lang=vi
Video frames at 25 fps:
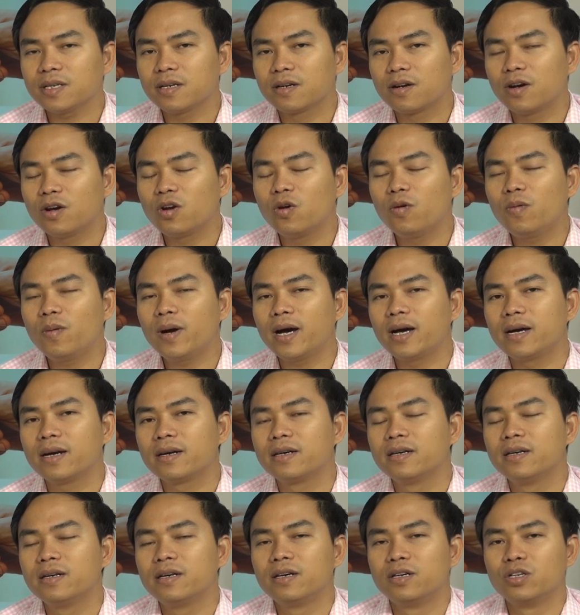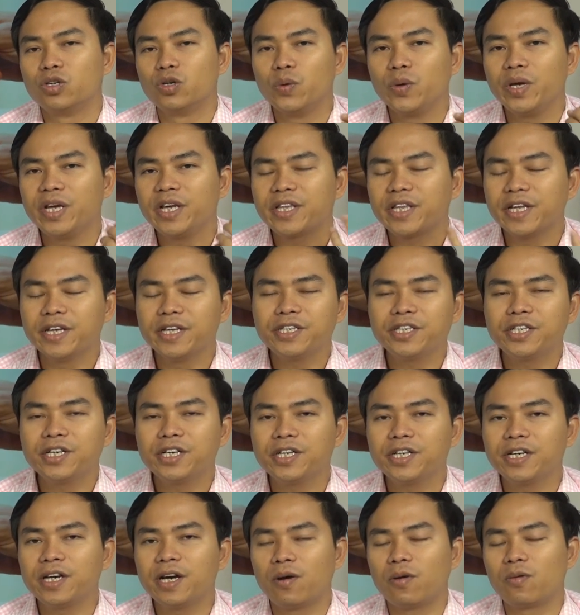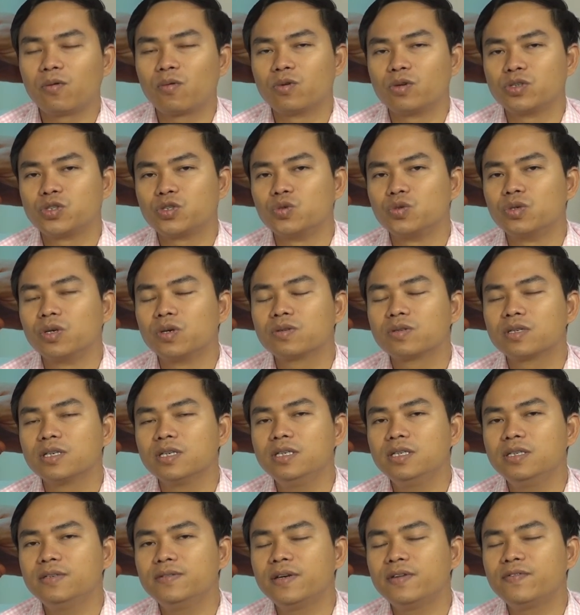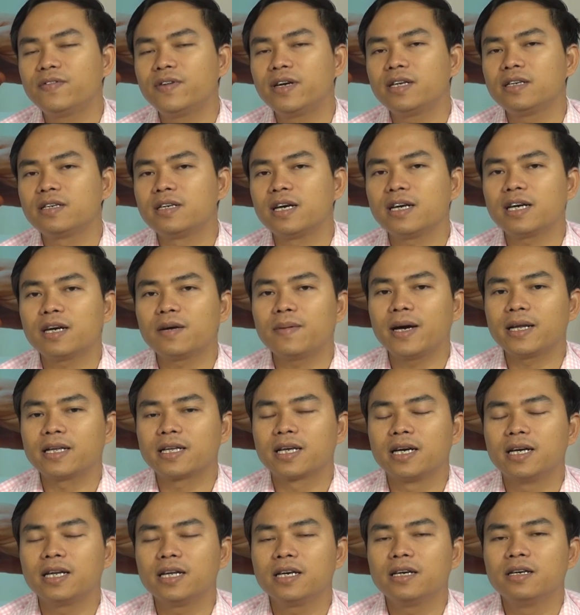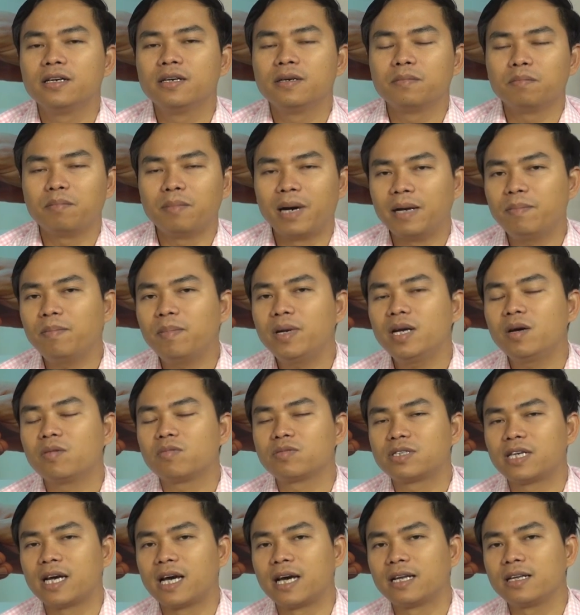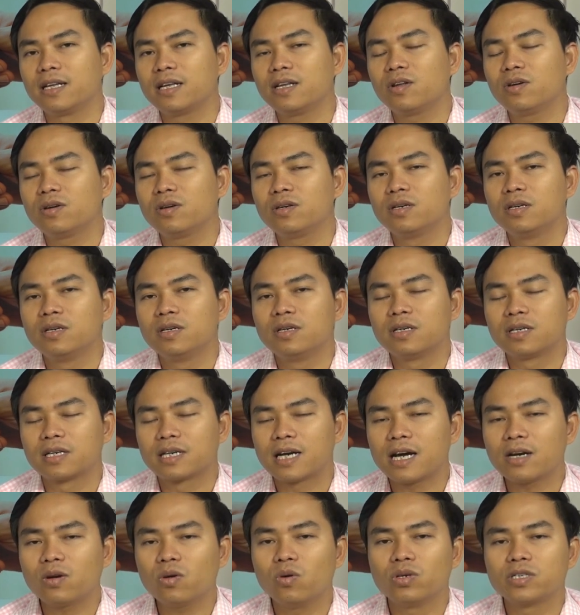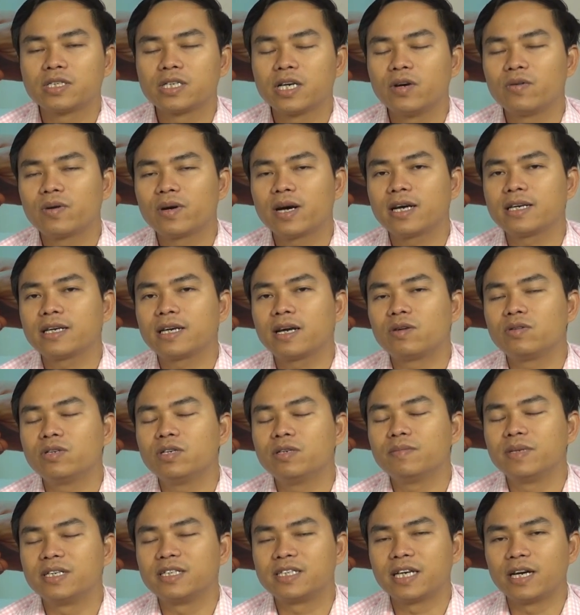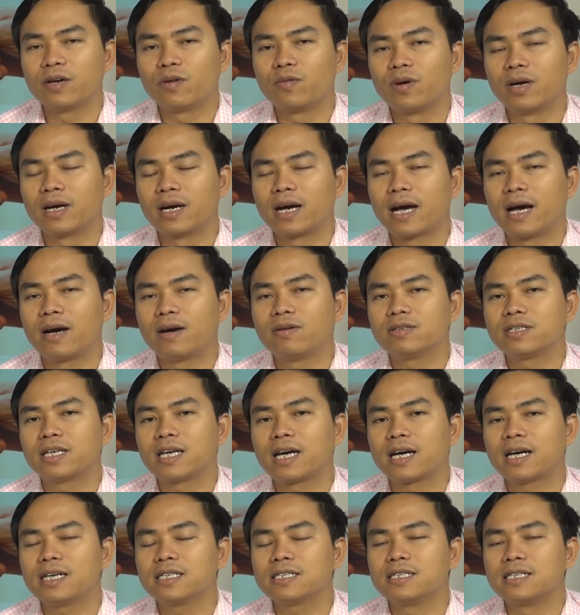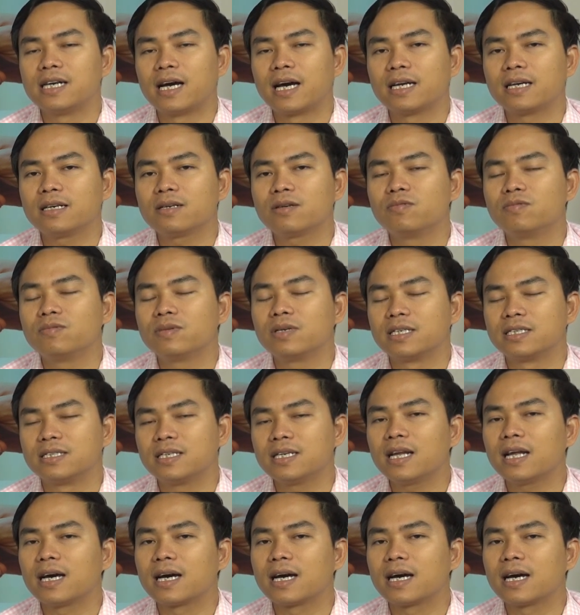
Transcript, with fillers: có đúng không ạ rồi uy tín thương hiệu của chủ đầu tư vân vân đấy các bạn thấy đấy bán bất động sản thế thôi các đội sale khác nhau nhưng mà chạy quảng cáo ra các dự án cũng là rất